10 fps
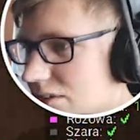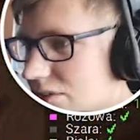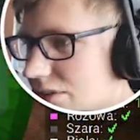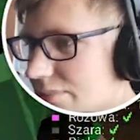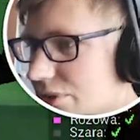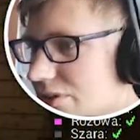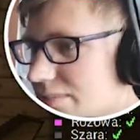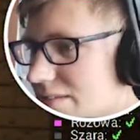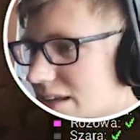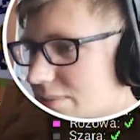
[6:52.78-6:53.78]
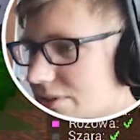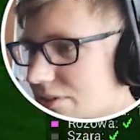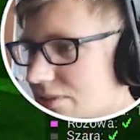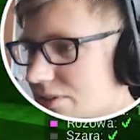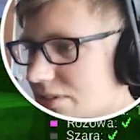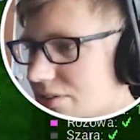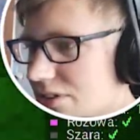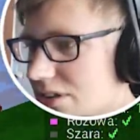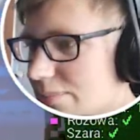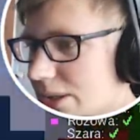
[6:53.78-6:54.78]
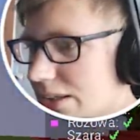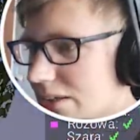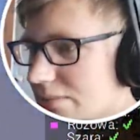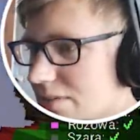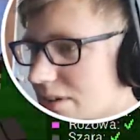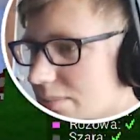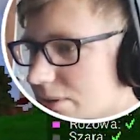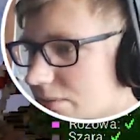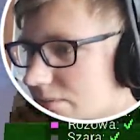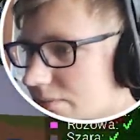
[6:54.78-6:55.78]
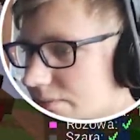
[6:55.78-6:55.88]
No nie mogą mnie zepchnąć, bo to będzie lipa, jak mnie zepchną.